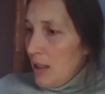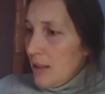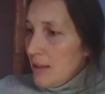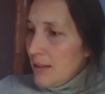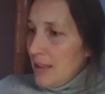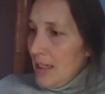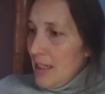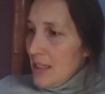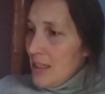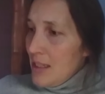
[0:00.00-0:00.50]

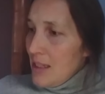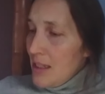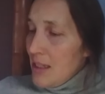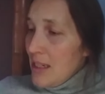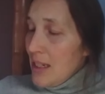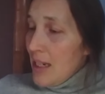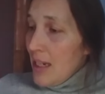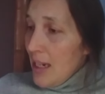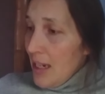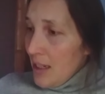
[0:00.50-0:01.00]
Das ist
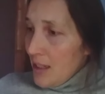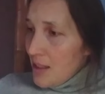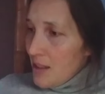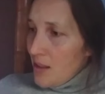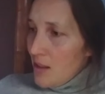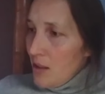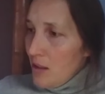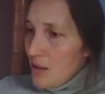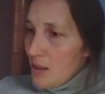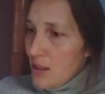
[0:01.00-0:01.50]

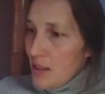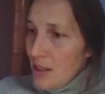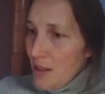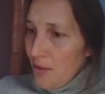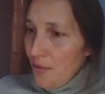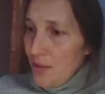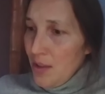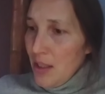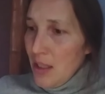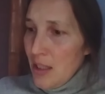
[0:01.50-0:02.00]
jetzt
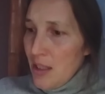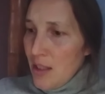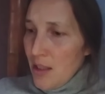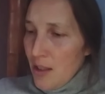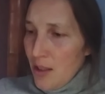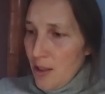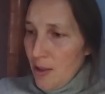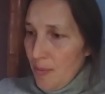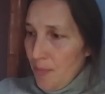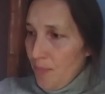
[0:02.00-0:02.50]
sehr
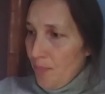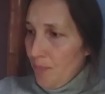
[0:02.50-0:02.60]
wichtig.